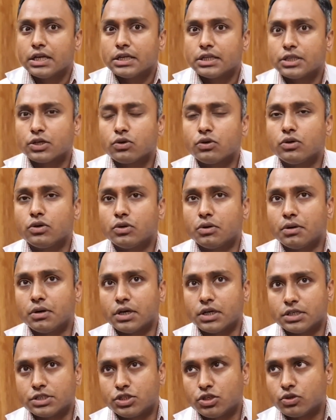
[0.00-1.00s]
देखो
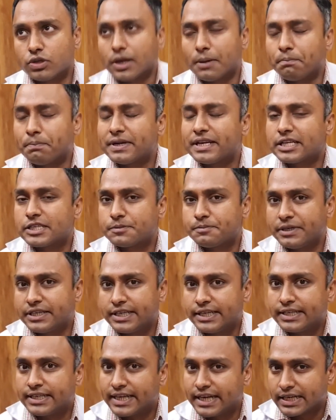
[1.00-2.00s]
जो अपर
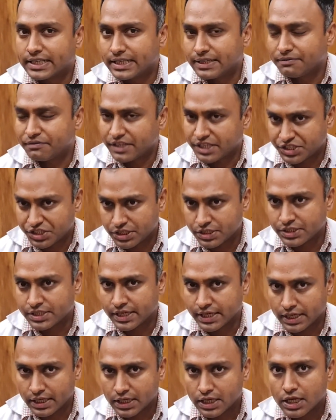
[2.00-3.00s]
रेस्पिरेटरी ट्रैक्ट इन्फेक्शंस
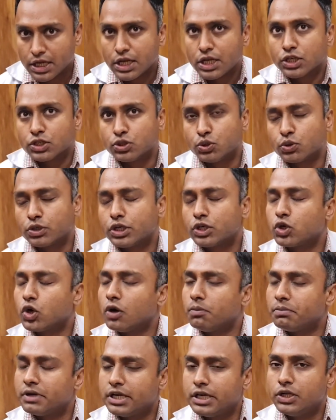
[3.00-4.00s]
हैं जो कि
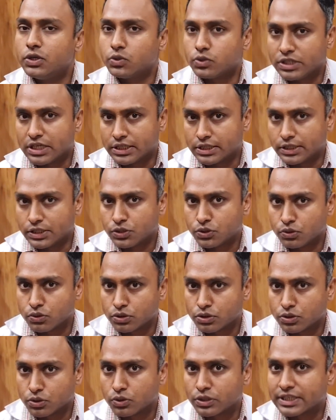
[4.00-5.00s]
कॉमनली हो जाती हैं
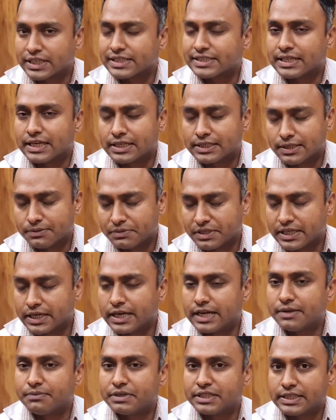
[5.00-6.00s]
सोर थ्रोट के साथ हमें
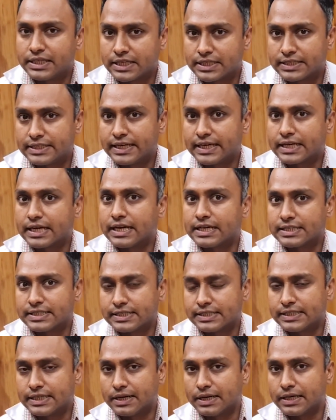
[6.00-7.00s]
गले में दर्द या
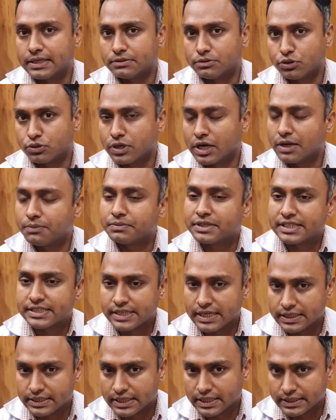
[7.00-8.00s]
खांसी या जुकाम के
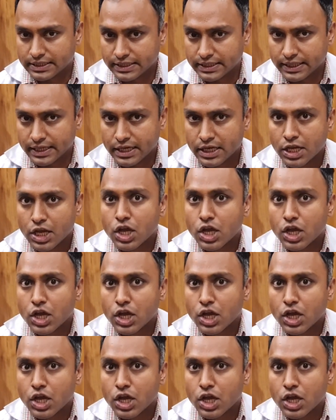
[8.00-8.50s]
साथ आती हैं